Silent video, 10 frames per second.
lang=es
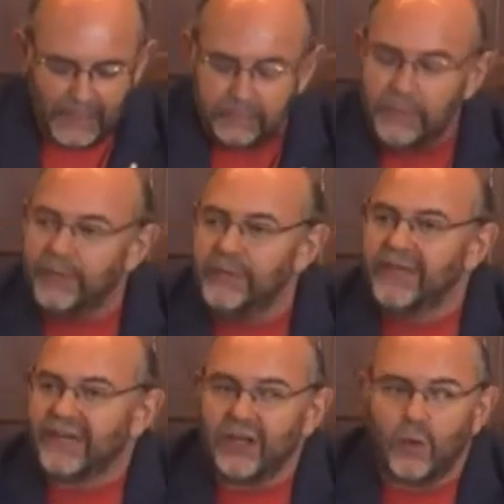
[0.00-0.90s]
Mi
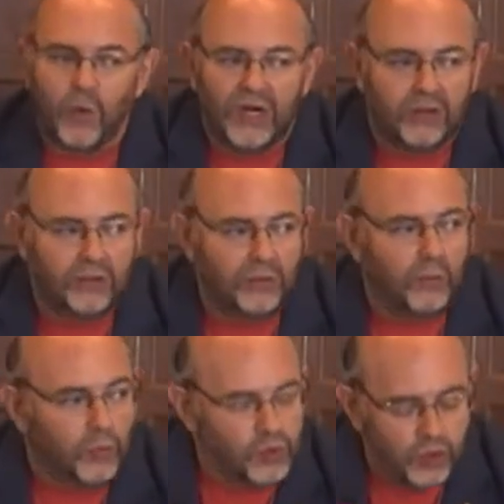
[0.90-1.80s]
primer recuerdo,
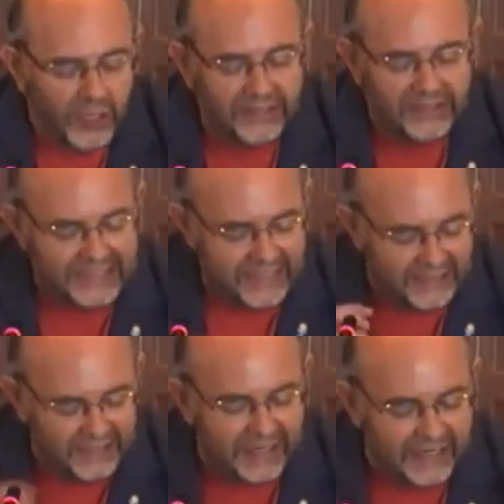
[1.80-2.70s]
mucho antes de
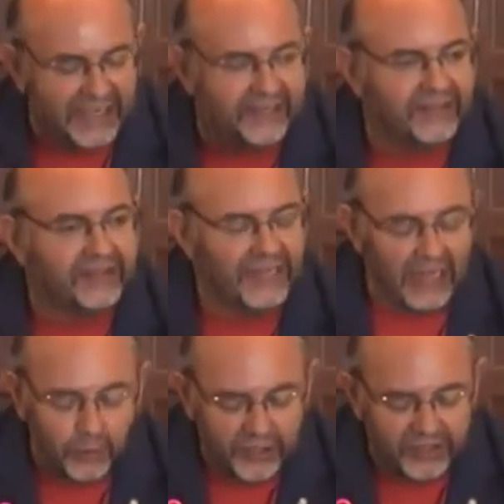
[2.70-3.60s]
Internet, de
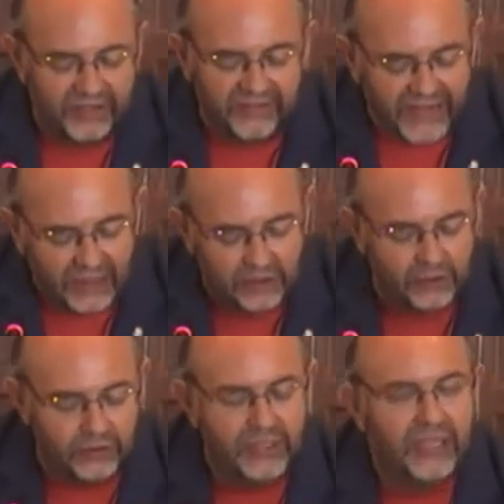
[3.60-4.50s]
la muerte de
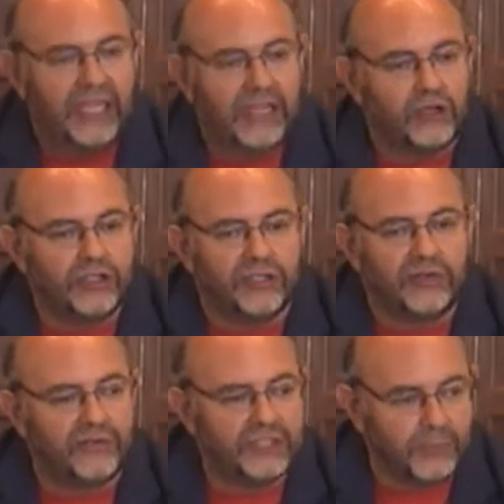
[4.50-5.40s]
Franco y de los
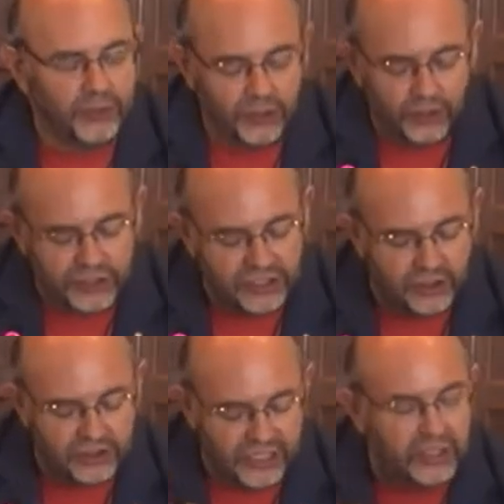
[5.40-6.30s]
triunfos
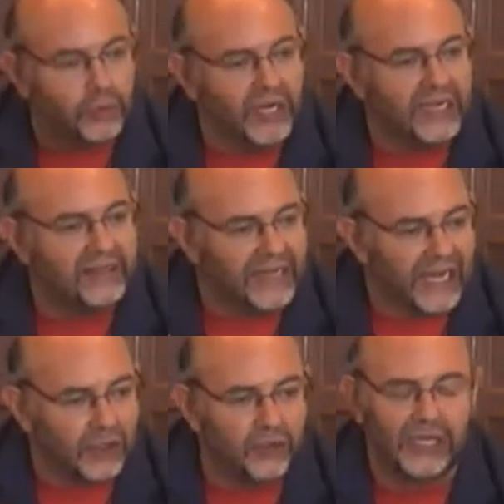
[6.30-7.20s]
apoteósicos de Indurain, de
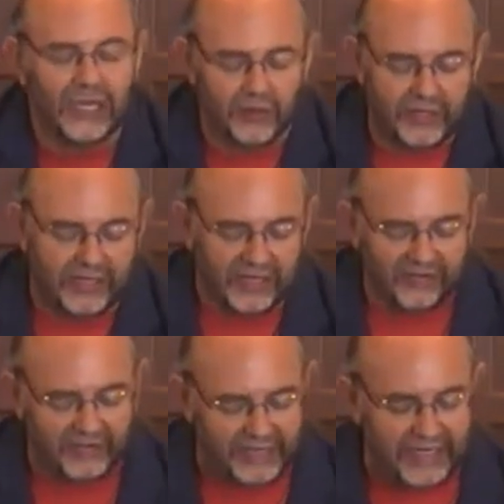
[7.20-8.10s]
La Roja o de
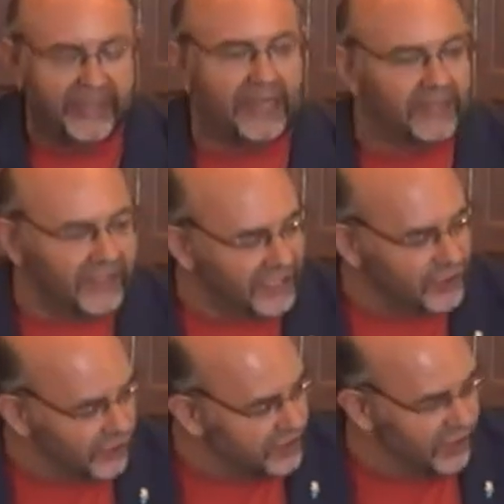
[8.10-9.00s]
Rafael Nadal, del que
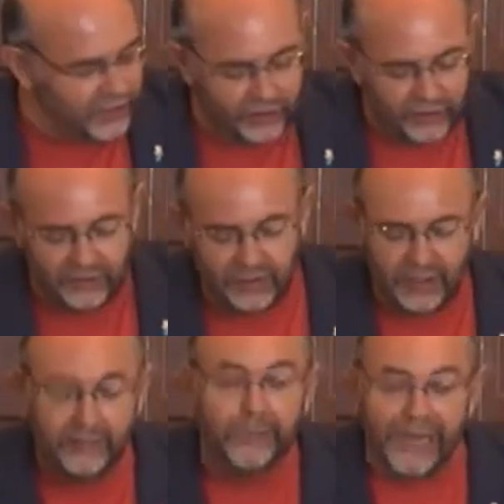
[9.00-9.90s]
soy seguidor,
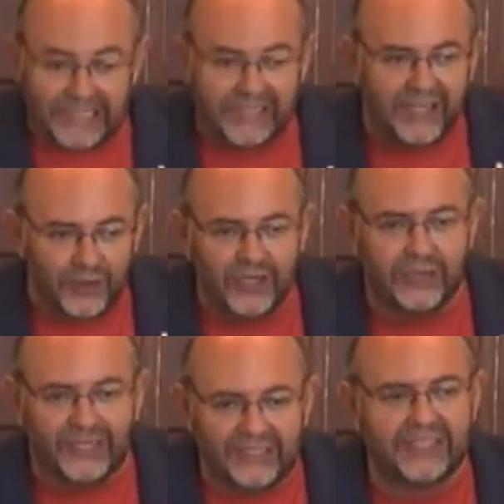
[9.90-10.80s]
más seguidor
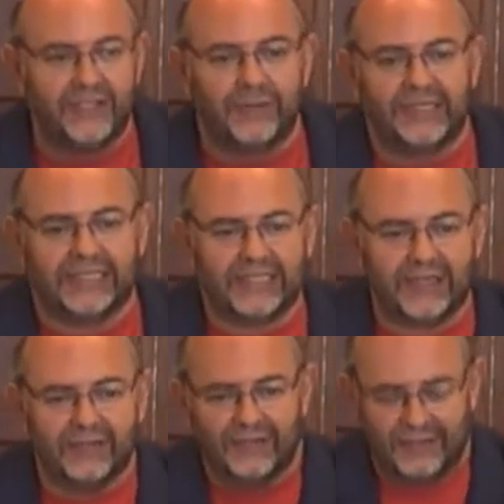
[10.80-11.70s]
que Baltasirio
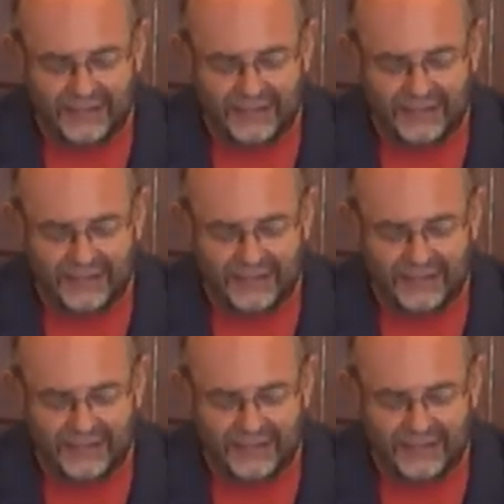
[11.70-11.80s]
Baltasar,